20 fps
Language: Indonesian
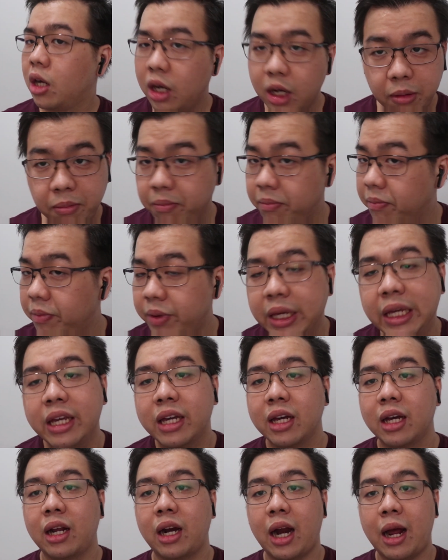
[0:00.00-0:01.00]

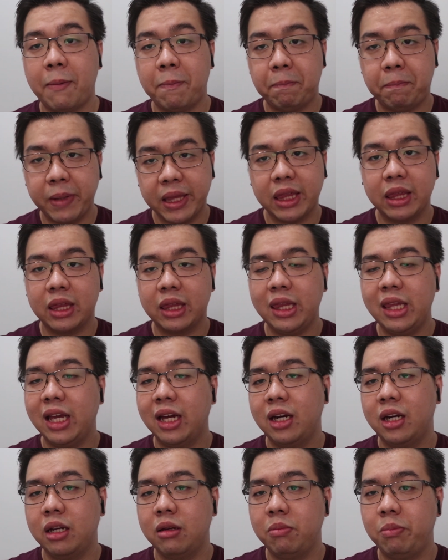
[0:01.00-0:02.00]
lebih rapet
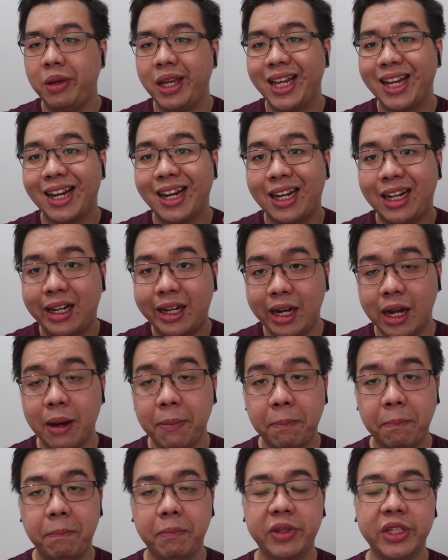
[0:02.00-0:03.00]
dan lebih
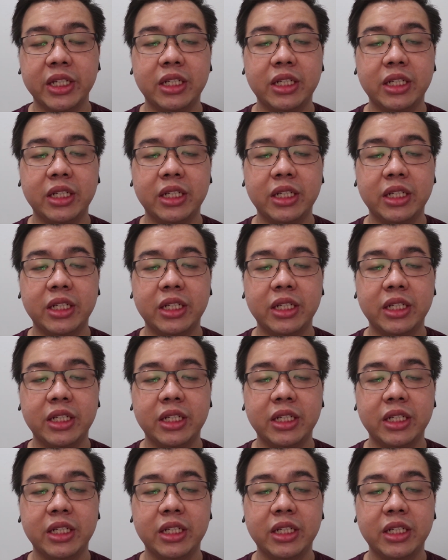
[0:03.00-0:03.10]
kedap.